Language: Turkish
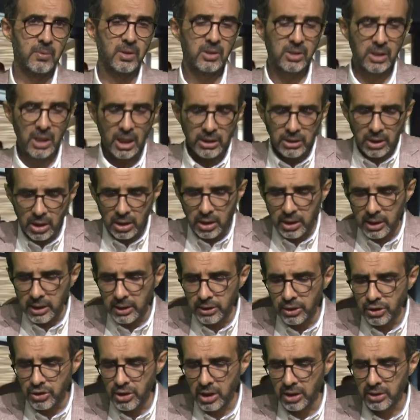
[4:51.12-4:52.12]
Ya da
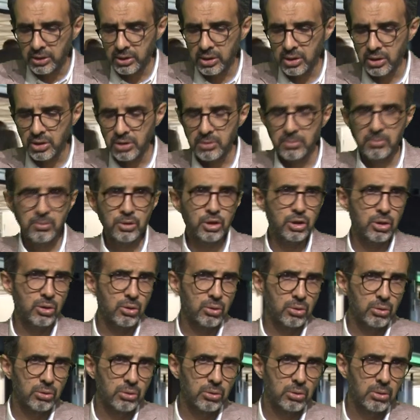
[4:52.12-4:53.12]
kredi çektiniz, bir şey
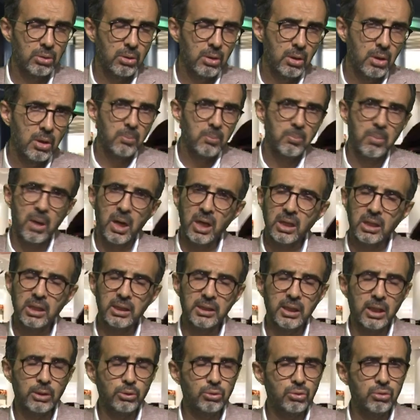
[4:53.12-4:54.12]
oldu.
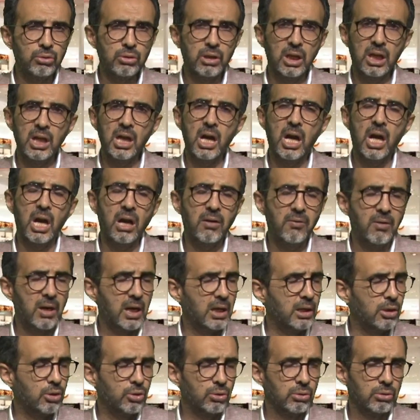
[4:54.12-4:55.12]
Bankadan Türkiye'ye
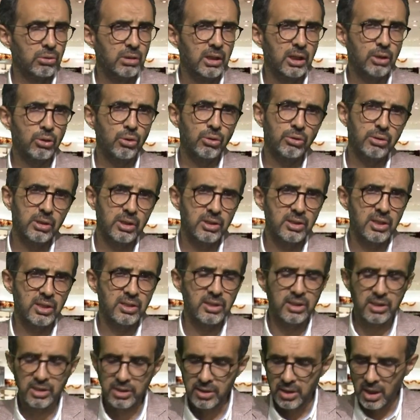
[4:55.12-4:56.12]
havale yoluyla
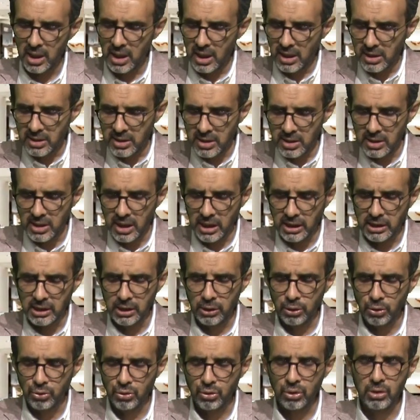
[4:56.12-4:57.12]
göndereceksiniz. Size
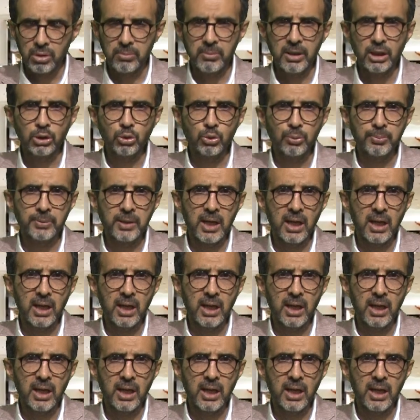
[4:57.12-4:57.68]
iki gün sonra mektup